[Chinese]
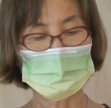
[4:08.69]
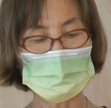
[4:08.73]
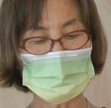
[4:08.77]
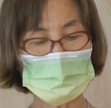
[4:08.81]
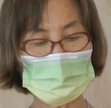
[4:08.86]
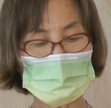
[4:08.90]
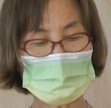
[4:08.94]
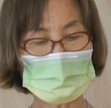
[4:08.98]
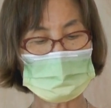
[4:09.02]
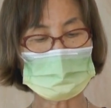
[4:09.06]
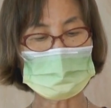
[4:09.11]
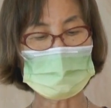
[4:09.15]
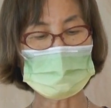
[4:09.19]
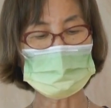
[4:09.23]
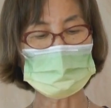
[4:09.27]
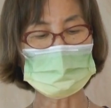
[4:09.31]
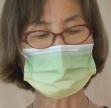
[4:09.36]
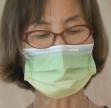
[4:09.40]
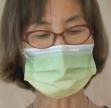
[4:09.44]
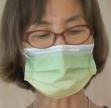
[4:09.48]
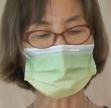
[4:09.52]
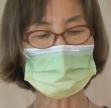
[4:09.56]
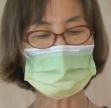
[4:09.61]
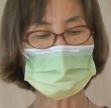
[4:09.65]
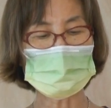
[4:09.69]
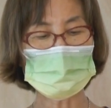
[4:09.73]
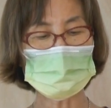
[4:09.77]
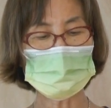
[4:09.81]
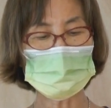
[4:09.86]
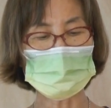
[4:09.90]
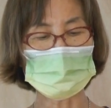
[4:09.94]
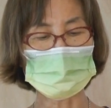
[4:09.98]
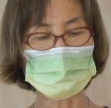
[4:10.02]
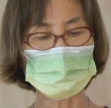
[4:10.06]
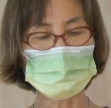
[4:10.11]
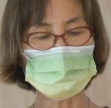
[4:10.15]
又使他们的车
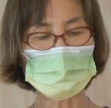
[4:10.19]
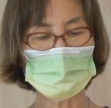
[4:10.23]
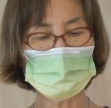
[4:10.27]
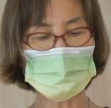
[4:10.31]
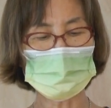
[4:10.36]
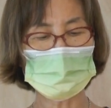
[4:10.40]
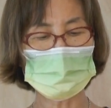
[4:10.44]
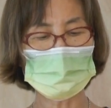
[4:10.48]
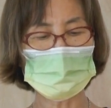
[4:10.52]
轮脱